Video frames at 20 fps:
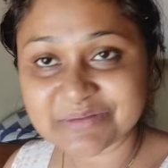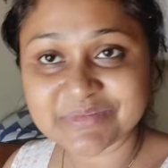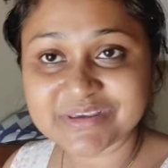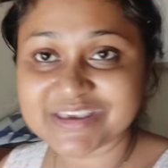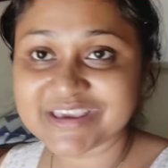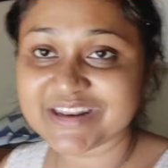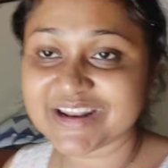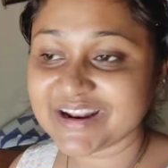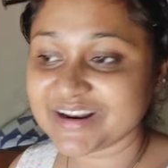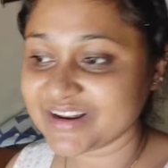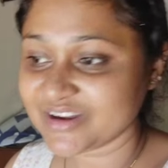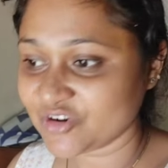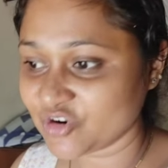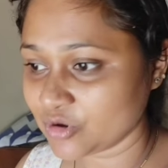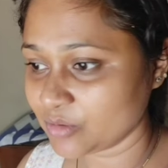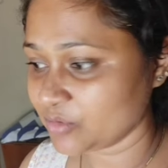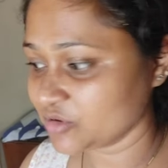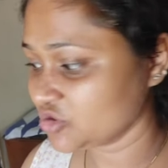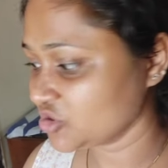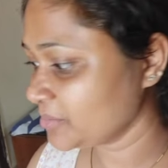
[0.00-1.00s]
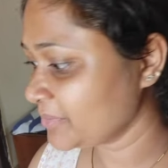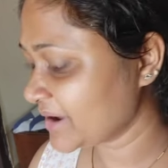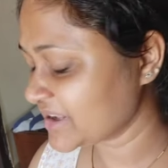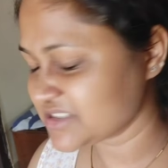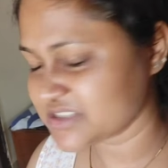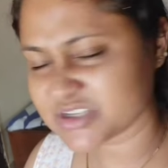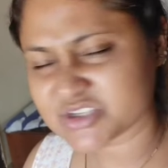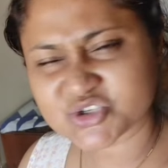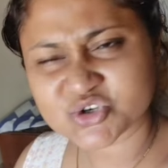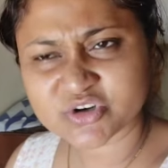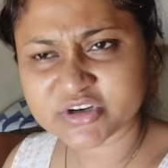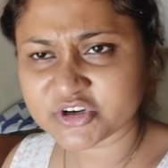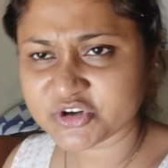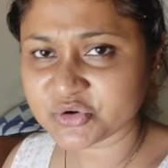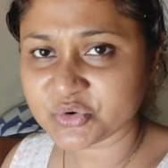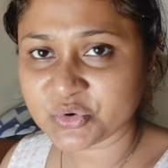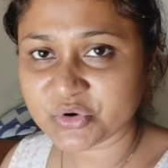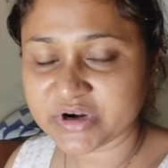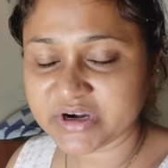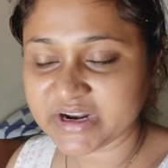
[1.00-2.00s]
যে আমি কি রান্না করব তো মাছের ঝোলটা
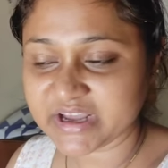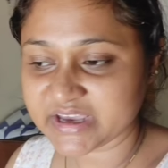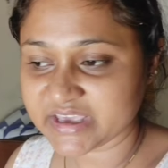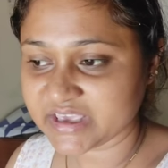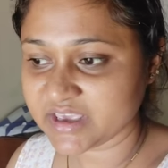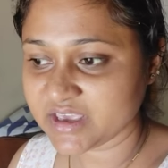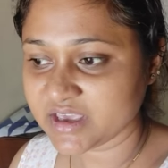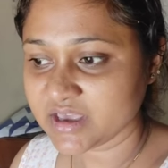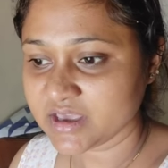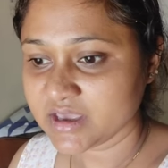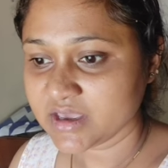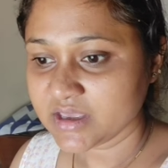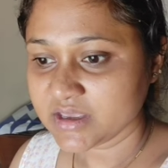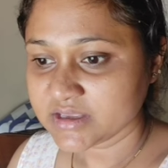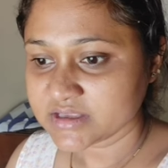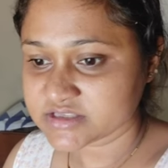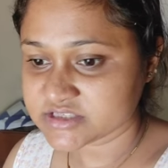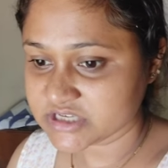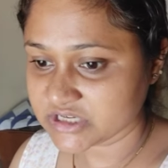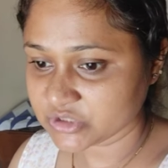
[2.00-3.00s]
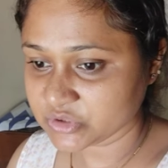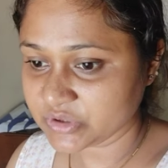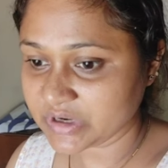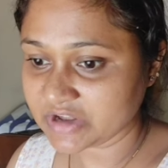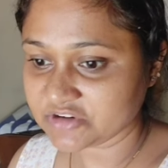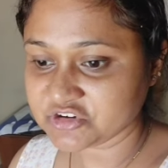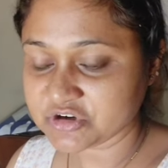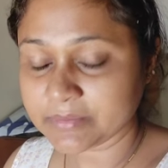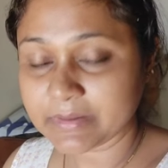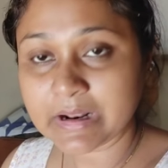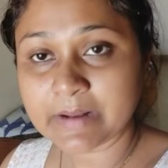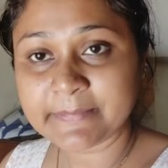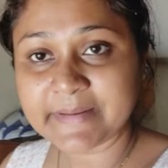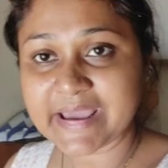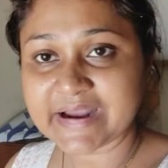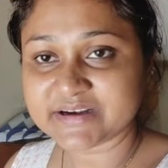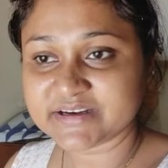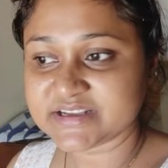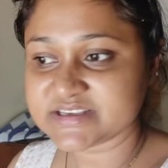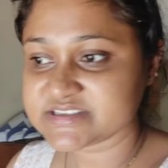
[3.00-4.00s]
একটু করে রাখি যেহেতু রাত্রিবেলা
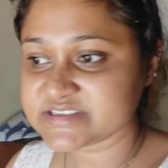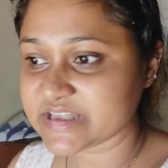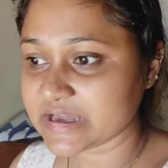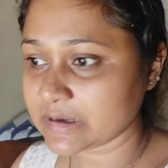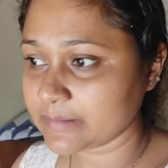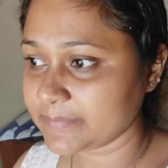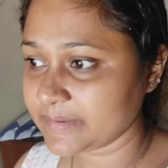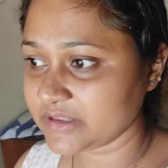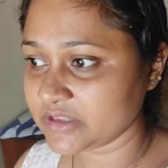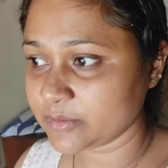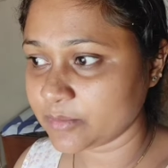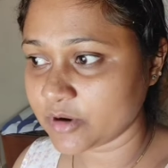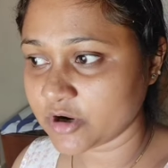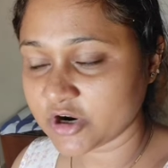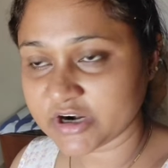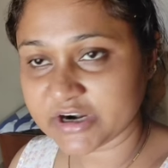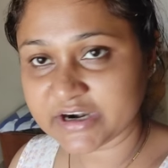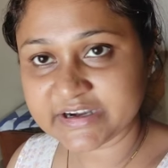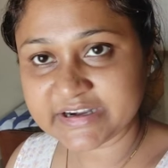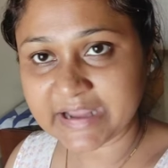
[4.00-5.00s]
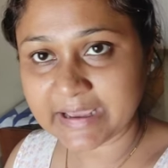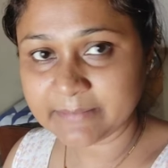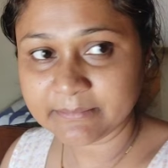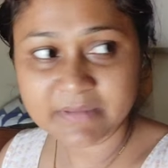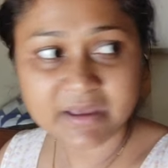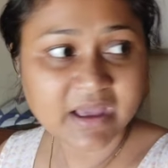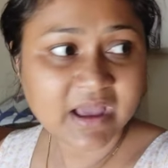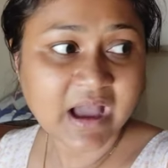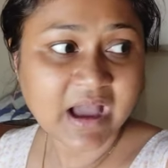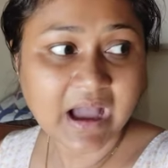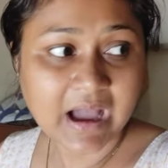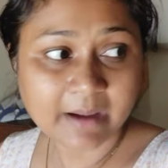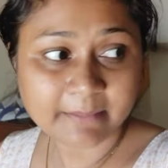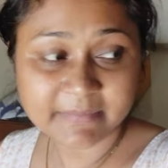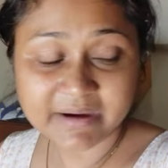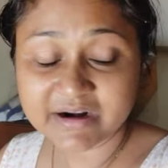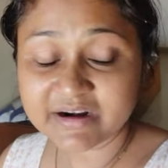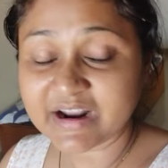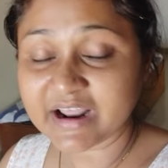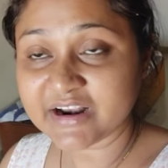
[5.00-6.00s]
প্র্যাকটিস থাকবে দিবাকরের টাইম
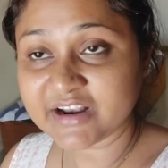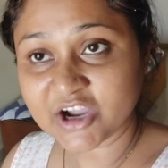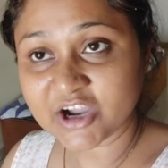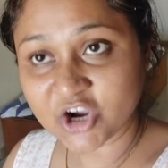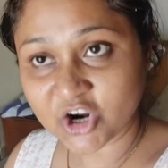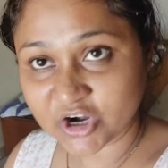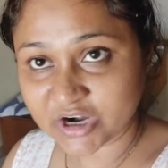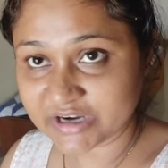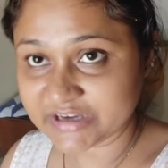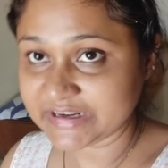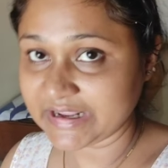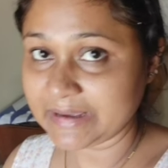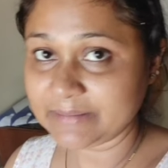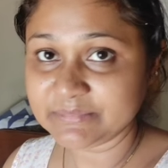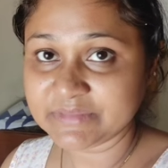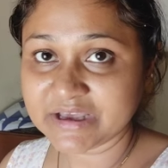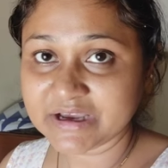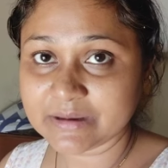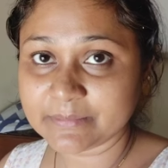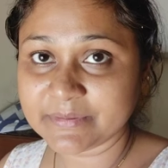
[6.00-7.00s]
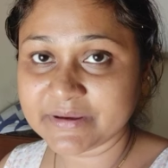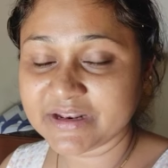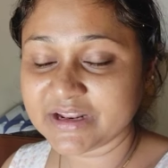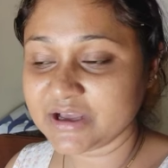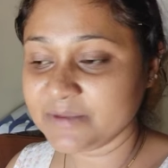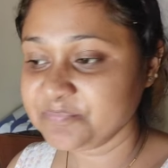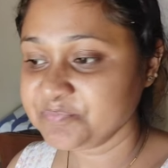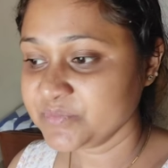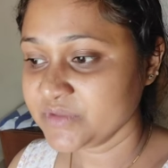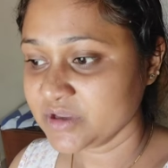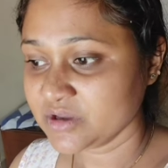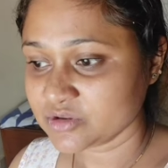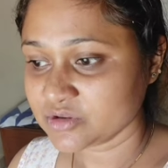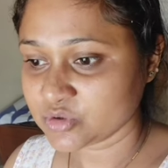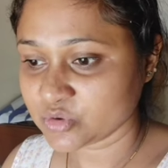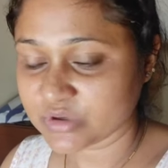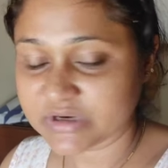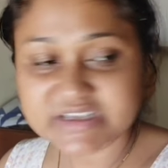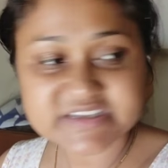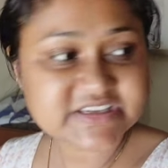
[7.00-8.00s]
আমার রান্না করার টাইম থাকবে না
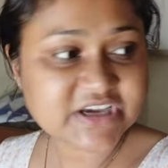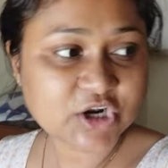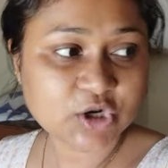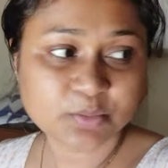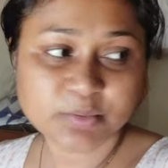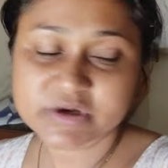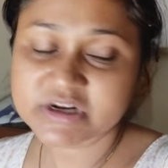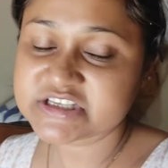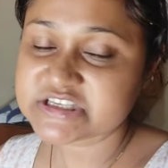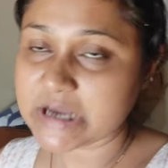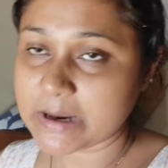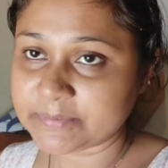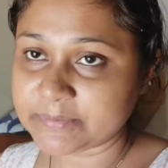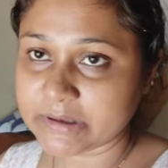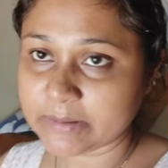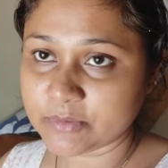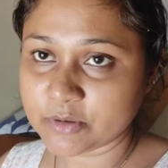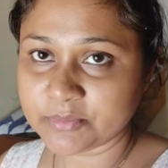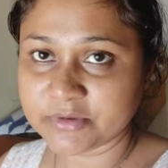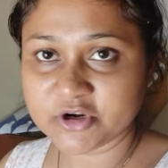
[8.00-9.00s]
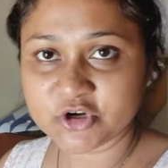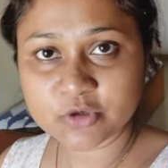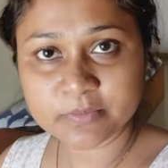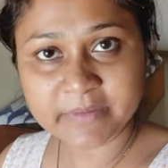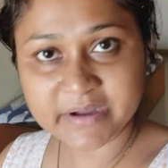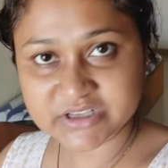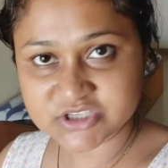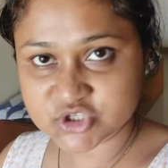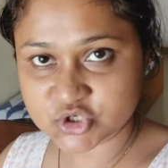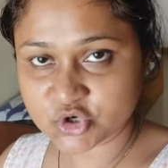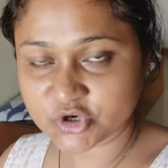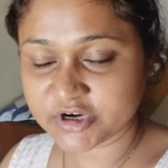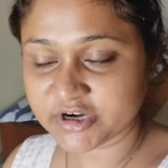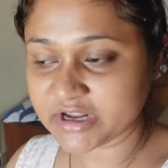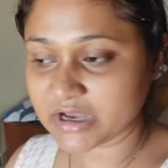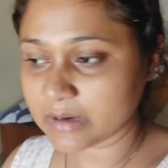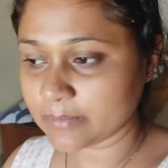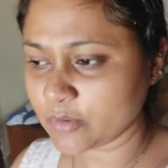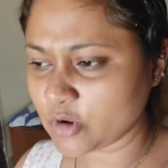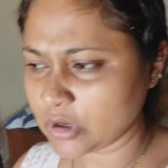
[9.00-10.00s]
তো লিসার উপরে চাপটা পড়বে না একটু মাছ করে
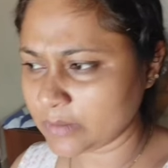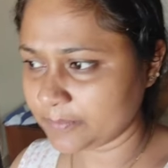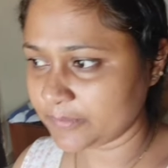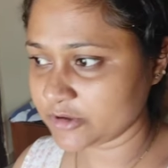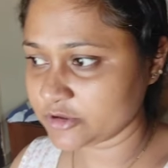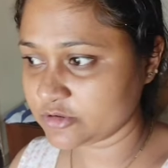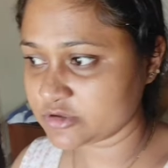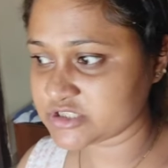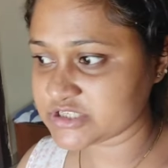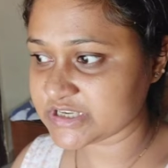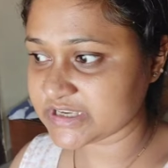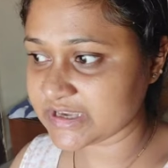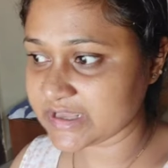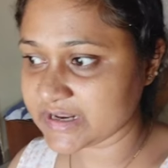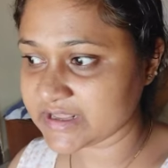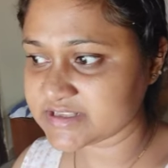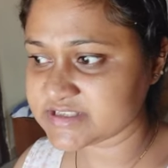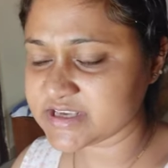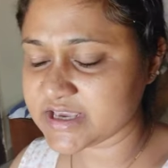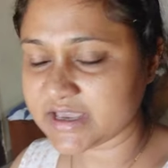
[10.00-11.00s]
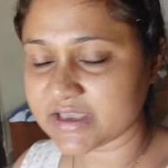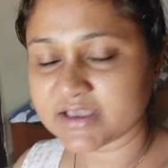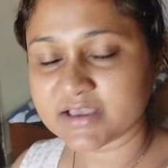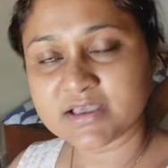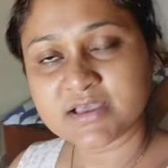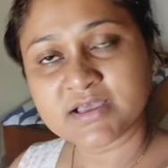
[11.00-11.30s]
রাখবো অল্প একটু চিকেন আছে